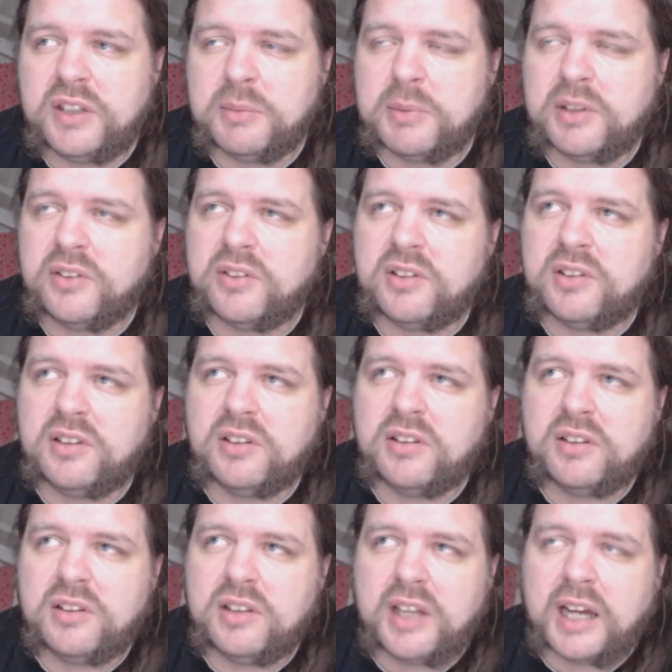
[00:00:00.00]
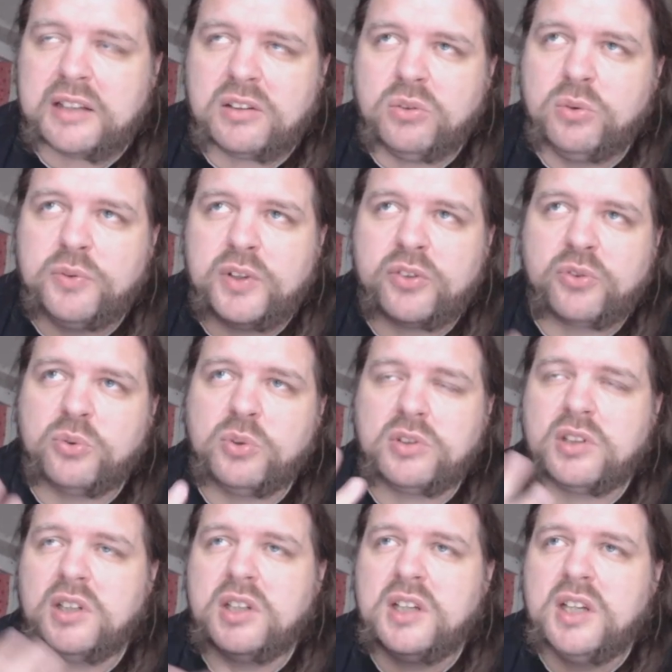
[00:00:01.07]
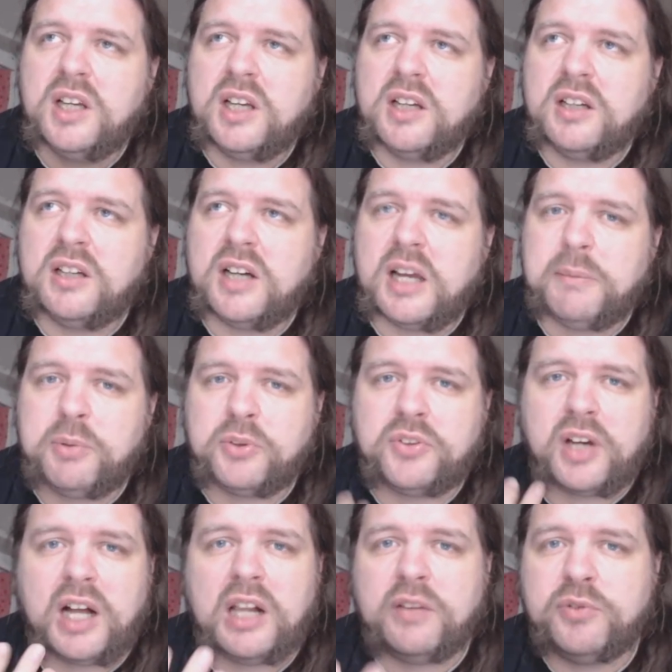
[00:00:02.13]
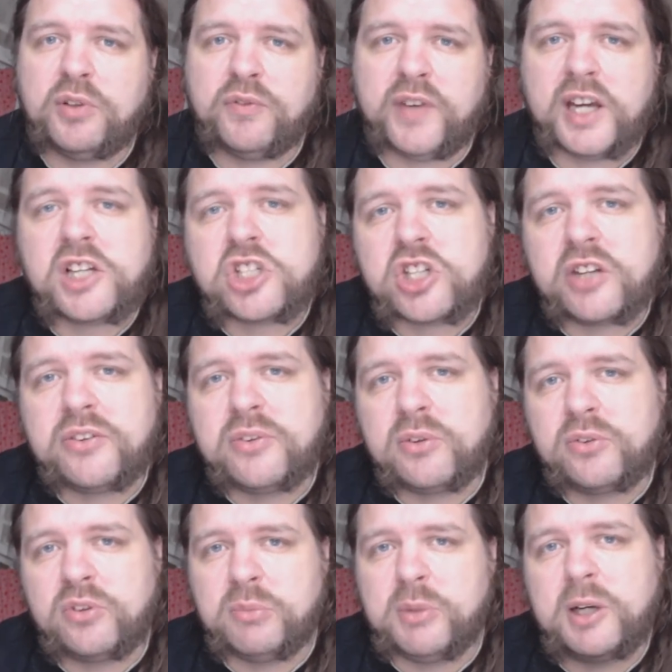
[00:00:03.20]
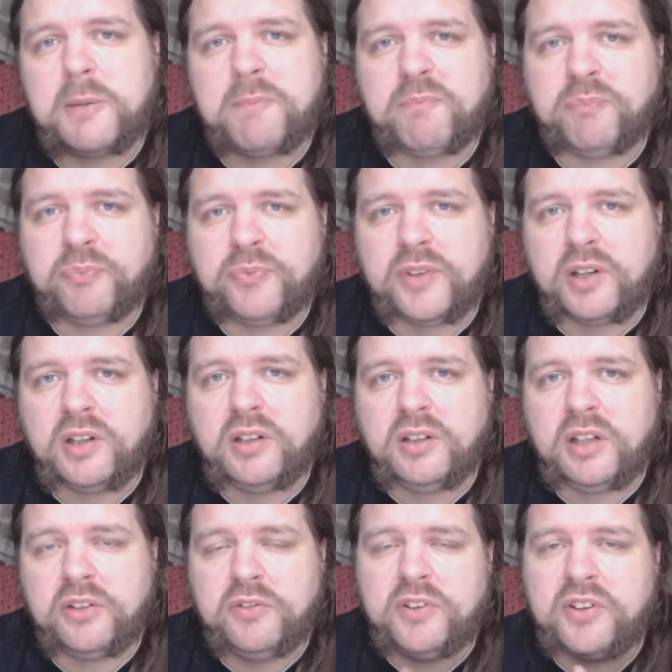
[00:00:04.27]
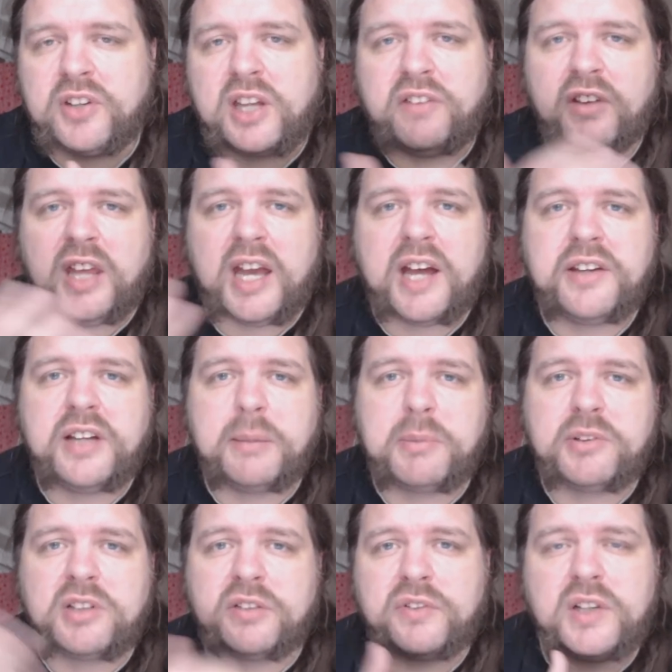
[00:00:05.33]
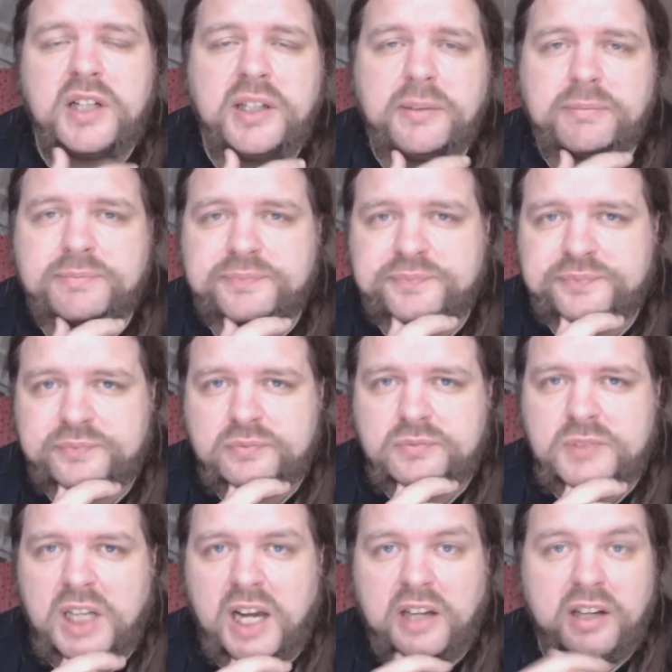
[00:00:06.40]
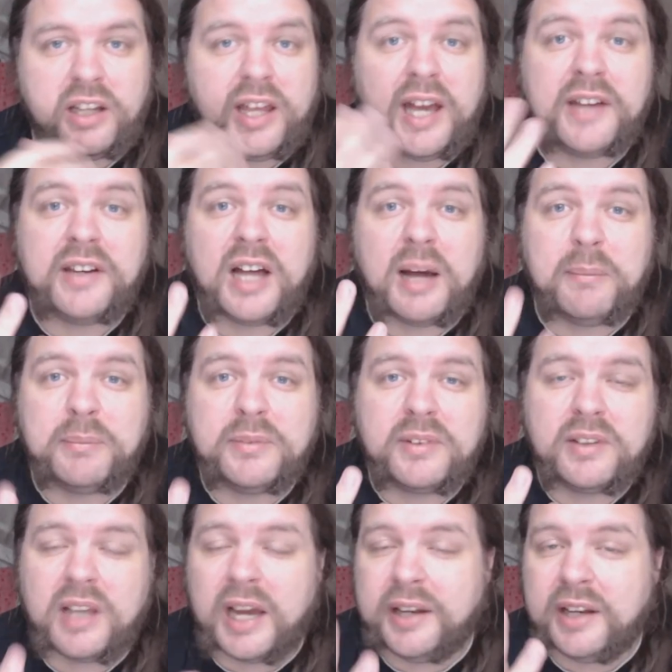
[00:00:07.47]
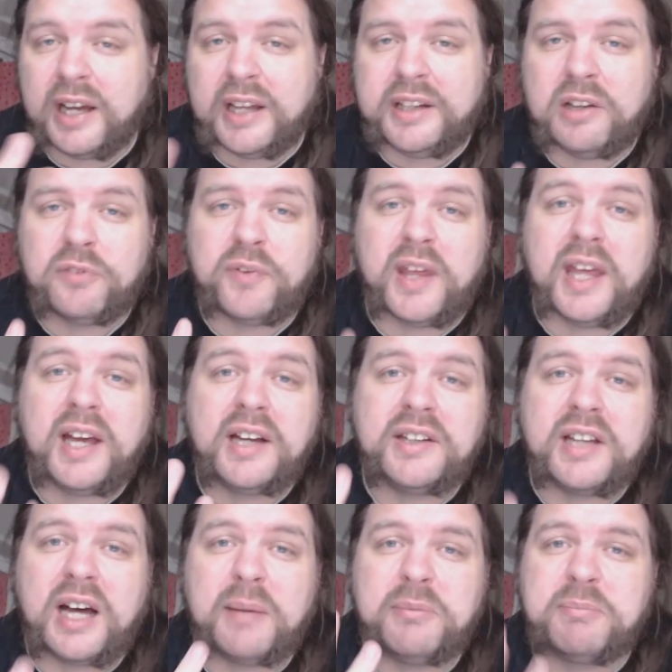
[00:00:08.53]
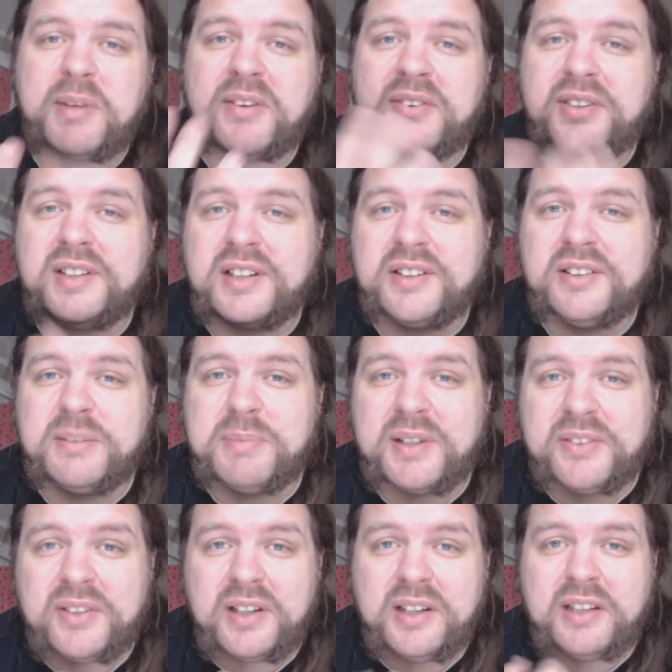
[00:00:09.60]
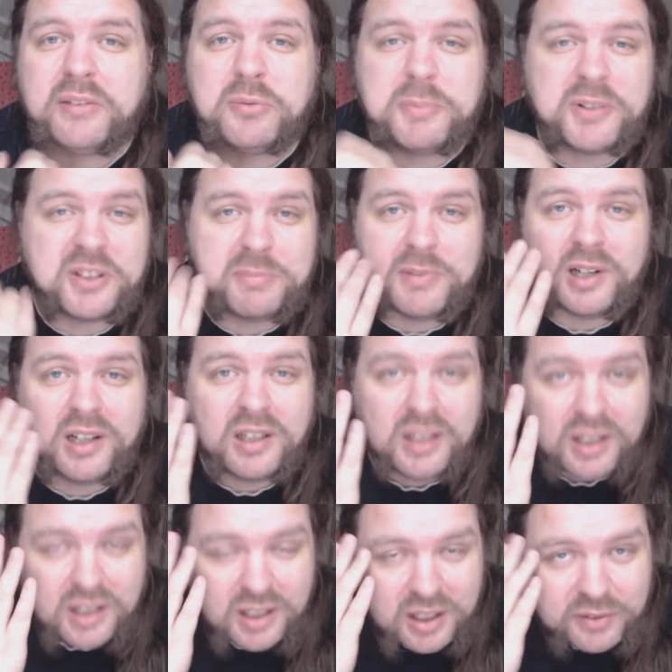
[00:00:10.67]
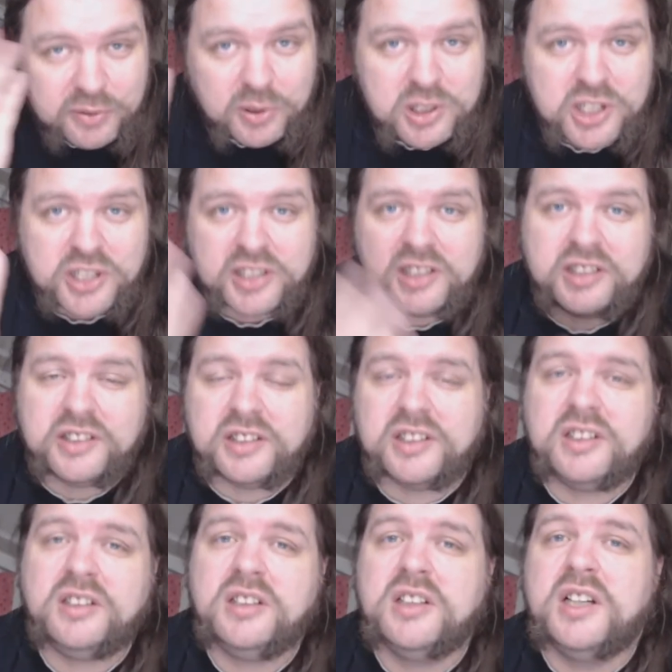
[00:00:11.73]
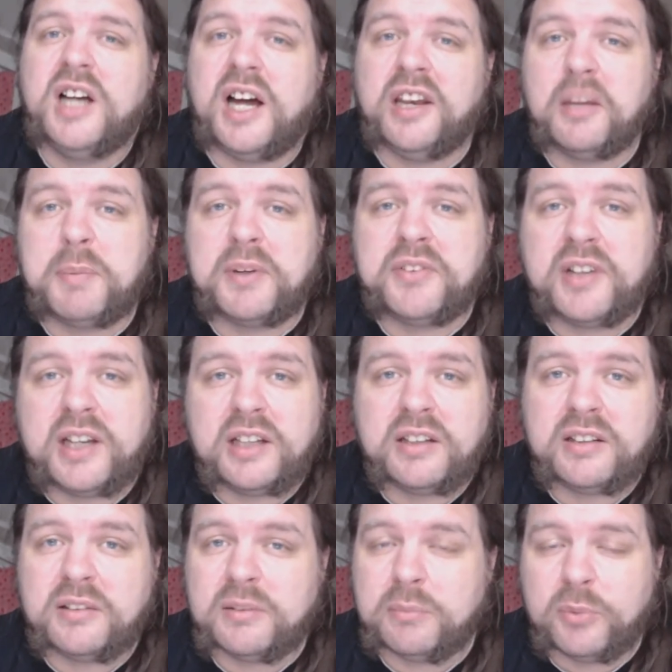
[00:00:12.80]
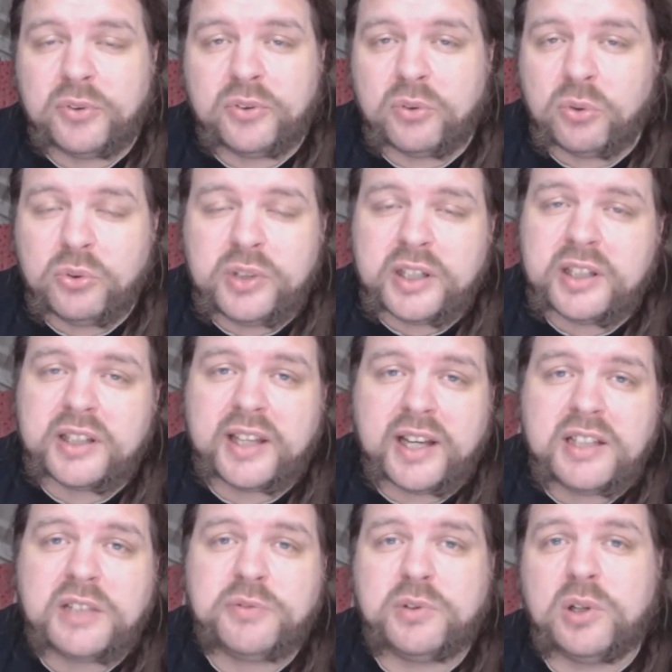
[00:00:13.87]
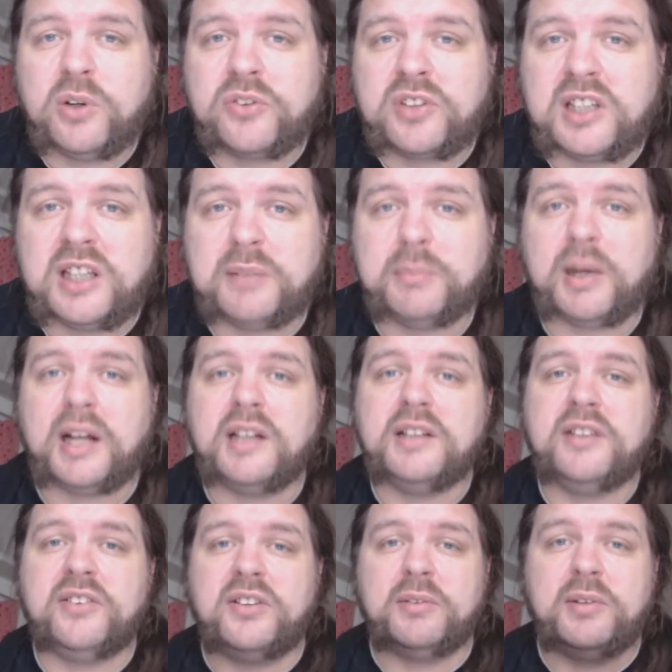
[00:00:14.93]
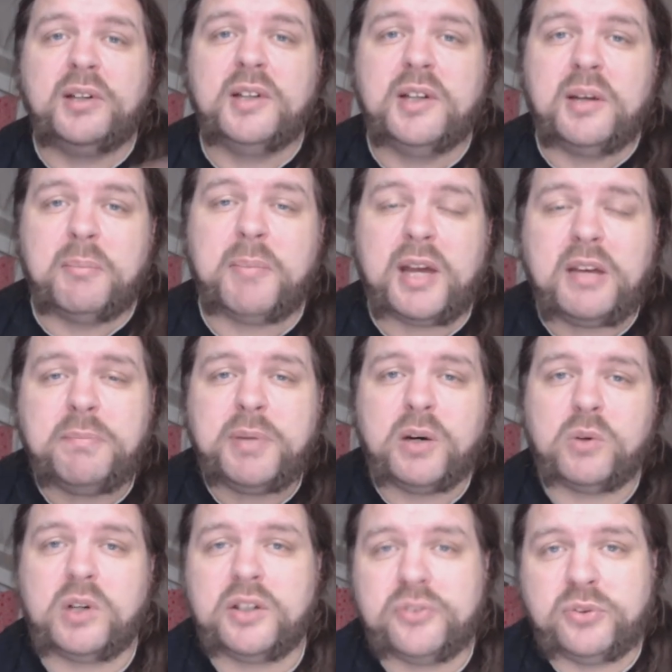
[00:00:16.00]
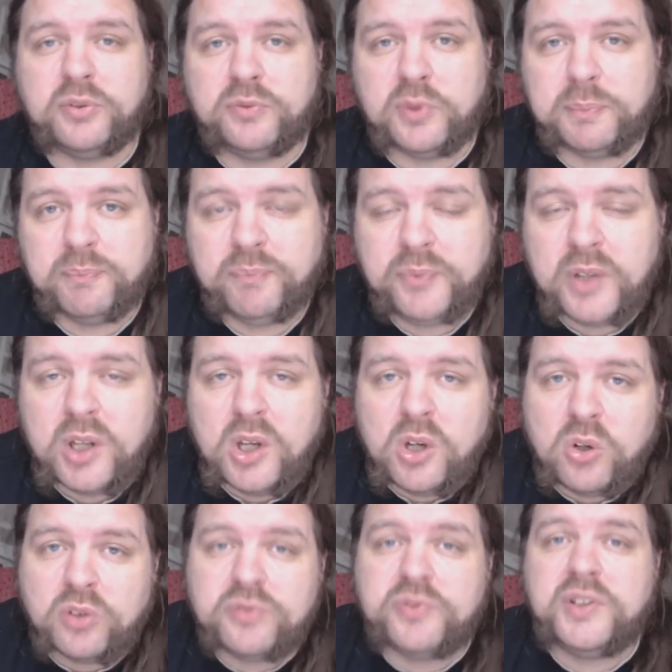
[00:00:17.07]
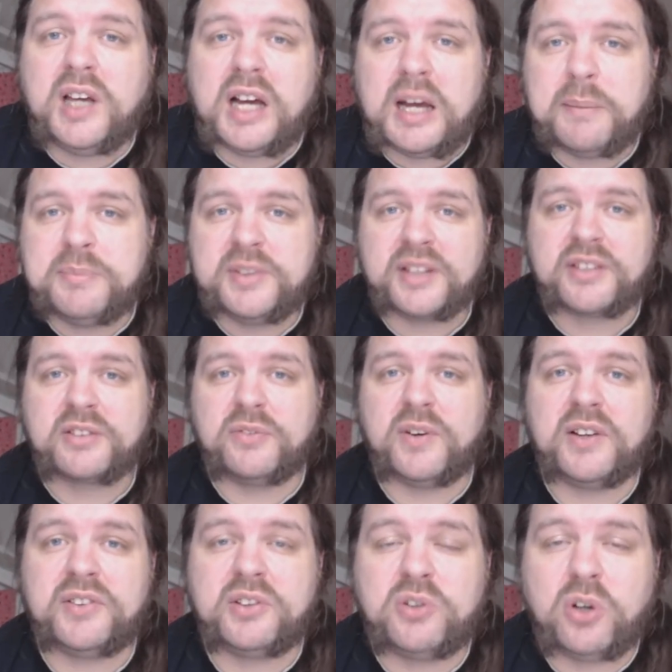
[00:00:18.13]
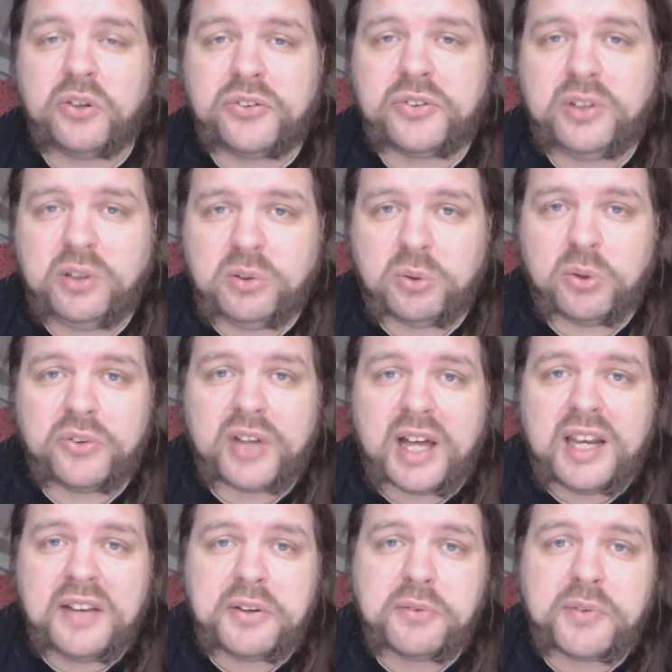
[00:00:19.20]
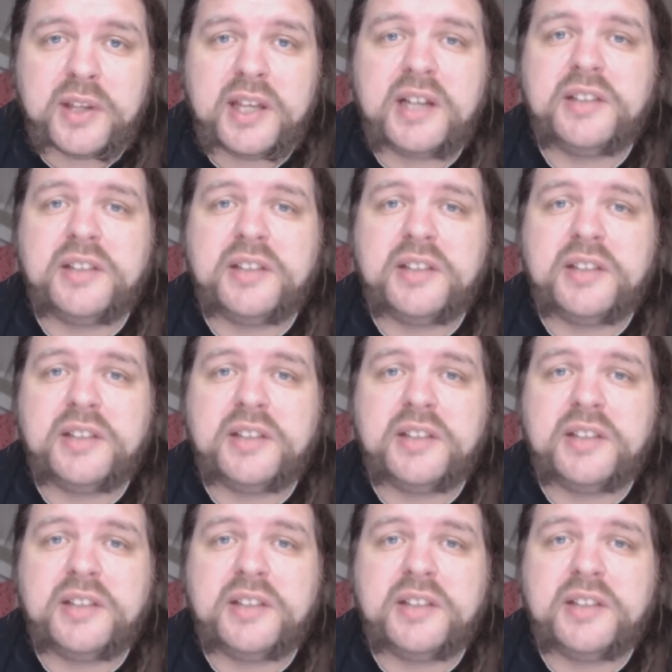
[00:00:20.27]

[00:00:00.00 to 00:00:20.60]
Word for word: wie jemand, der hat nur versucht, äh, ein Portal für Wertschätzung zu machen. Ja, also wir sind ein ehrenamtlicher Verein, eine, Ehrenamt, eine, eine auf Ehrenamt basierende Partei. Das muss ich mal vorstellen. Ja? Andere Parteien müssen unendlich Geld dafür ausgeben, all diese Manpower zu wuppen. Und wir haben das quasi kostenlos, alles auf